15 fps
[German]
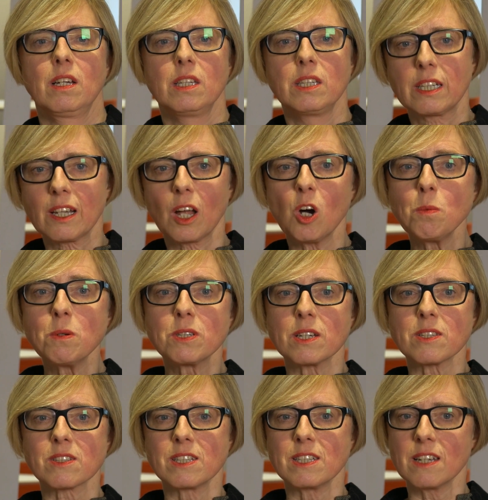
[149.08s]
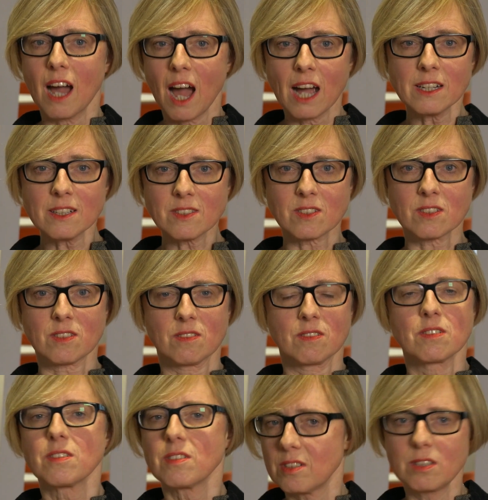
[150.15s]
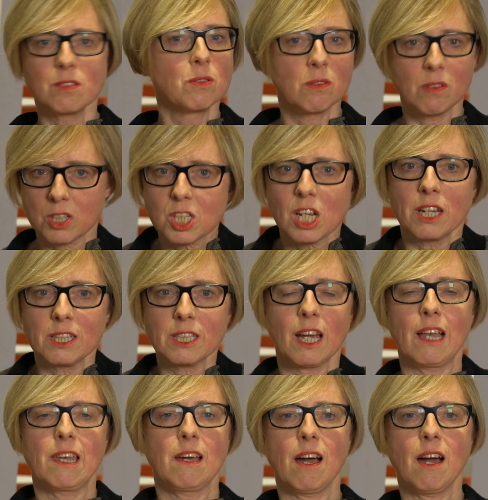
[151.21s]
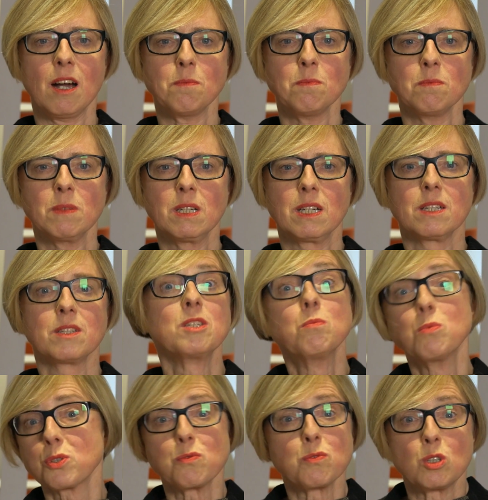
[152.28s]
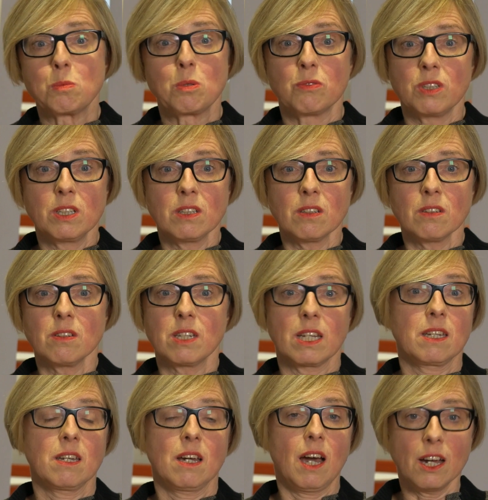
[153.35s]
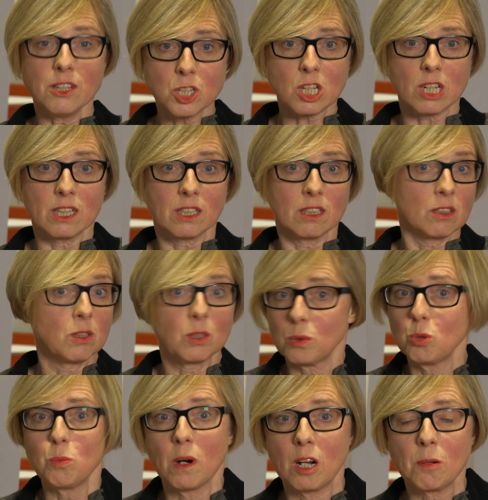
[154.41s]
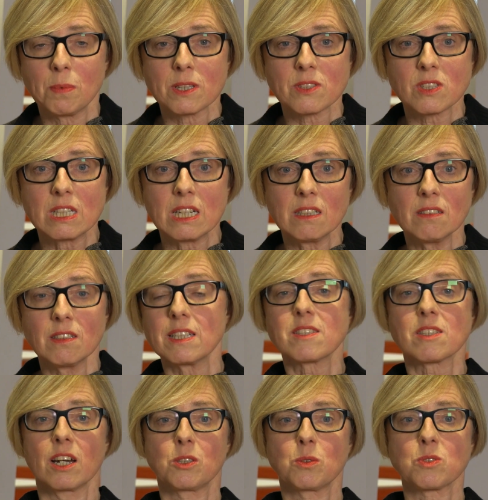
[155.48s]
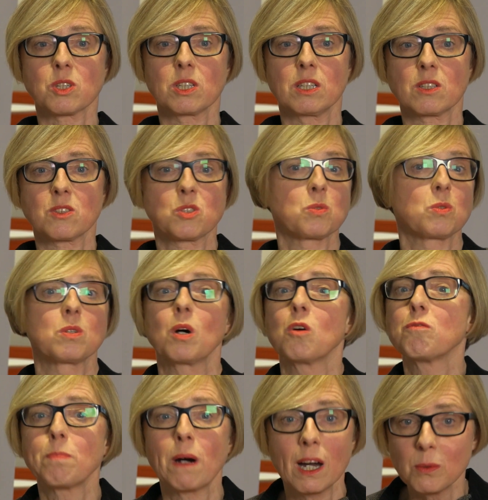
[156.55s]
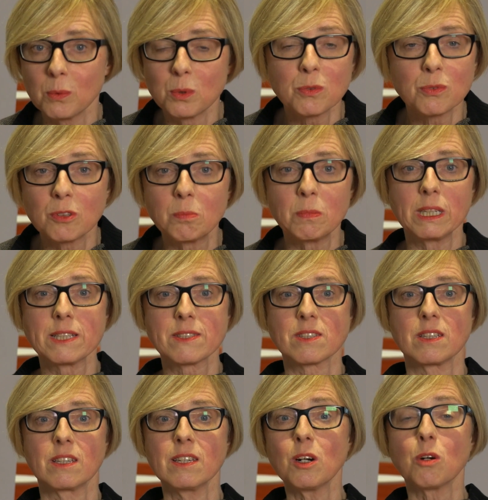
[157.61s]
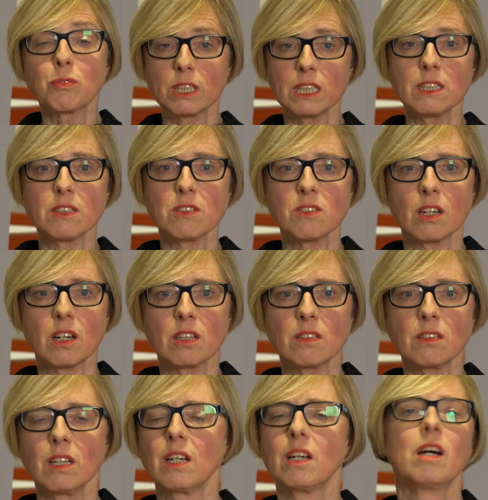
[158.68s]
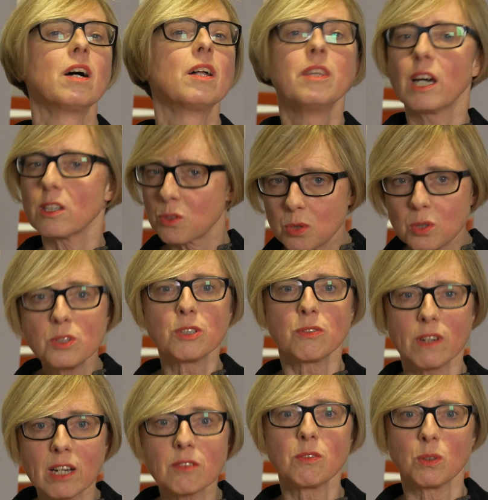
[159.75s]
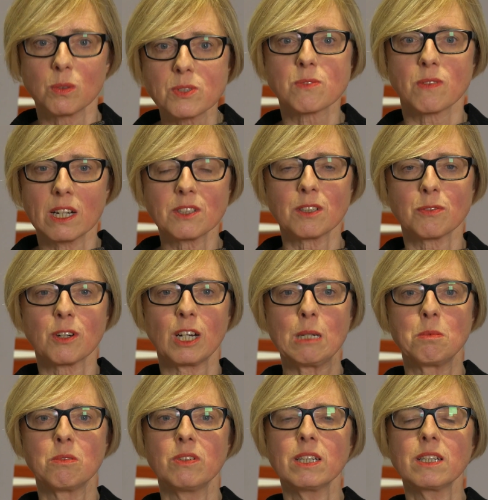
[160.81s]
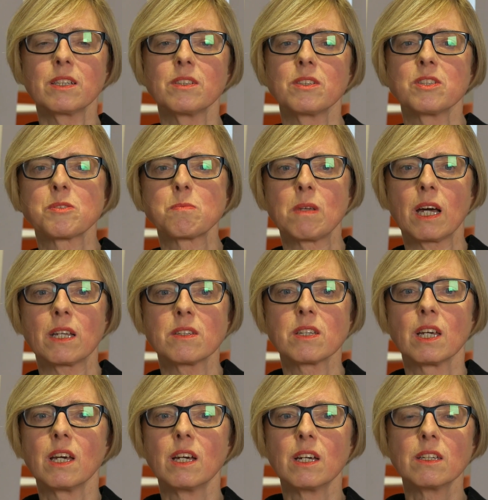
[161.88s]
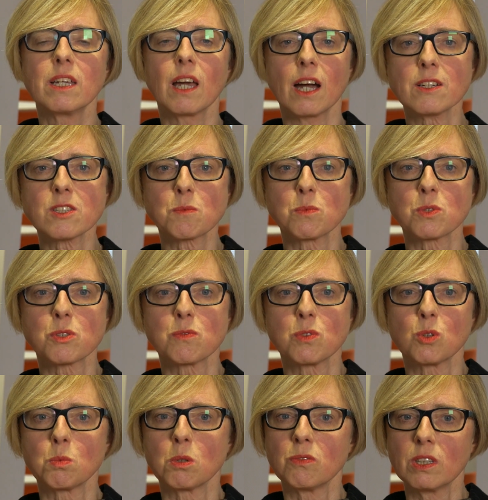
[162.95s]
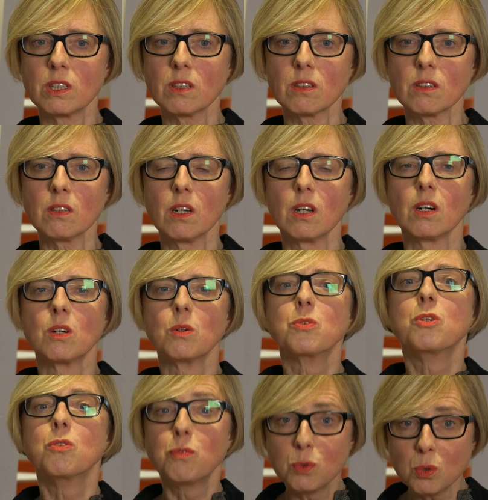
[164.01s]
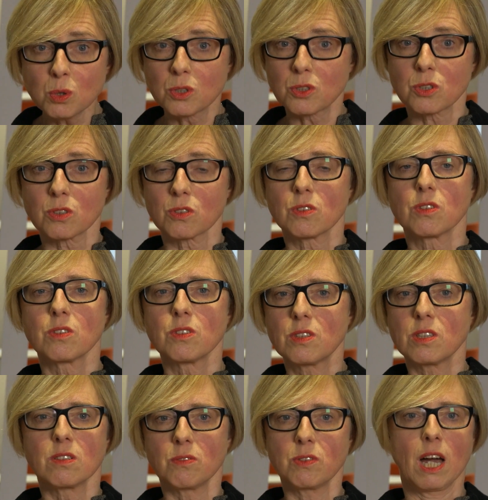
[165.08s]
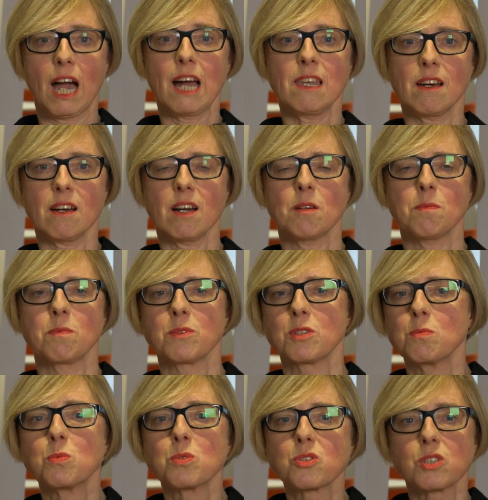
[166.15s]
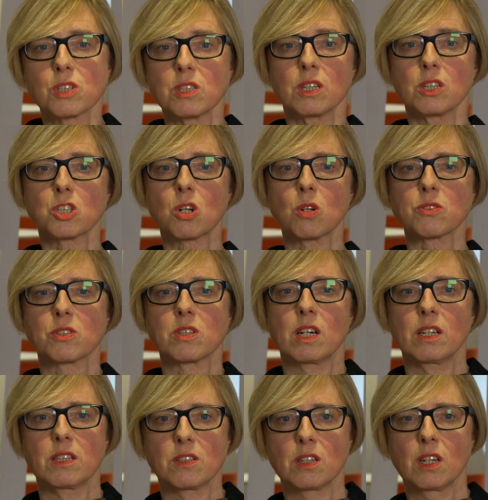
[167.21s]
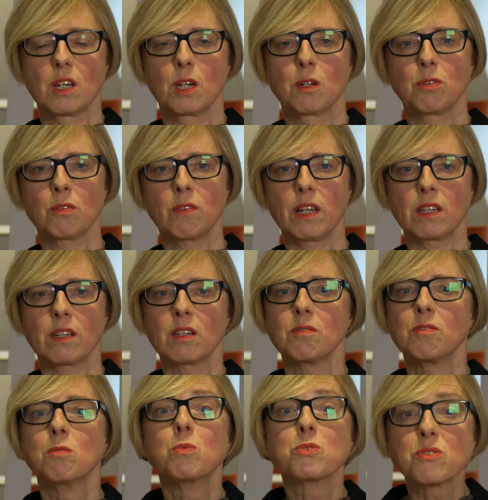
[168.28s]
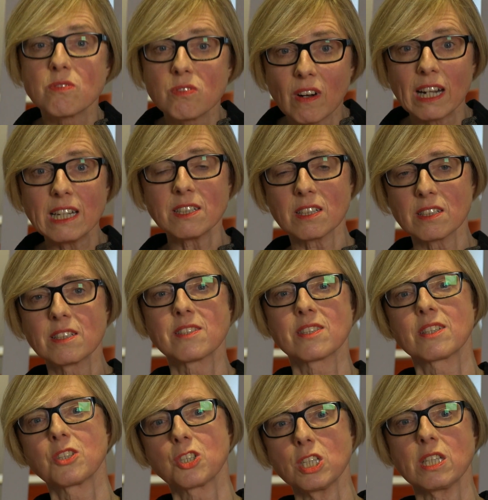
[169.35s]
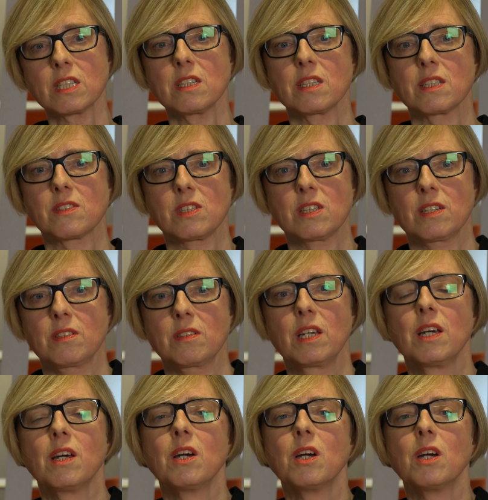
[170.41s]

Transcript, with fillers: Ich glaube, dass die Angst die wir wahrscheinlich alle haben, die müssen wir überwinden, denn Anschläge können überall passieren, in Zeitungsredaktionen, auf Bahnhöfen, im ICE, auf Kirchentagen. Natürlich werden wir uns weiter frei bewegen in diesem Land. Die Angst müssen wir überwinden und die Wut, die wir alle haben, die muss sich in Entschlossenheit verwandeln. Wir müssen weiter diese Geschichten erzählen.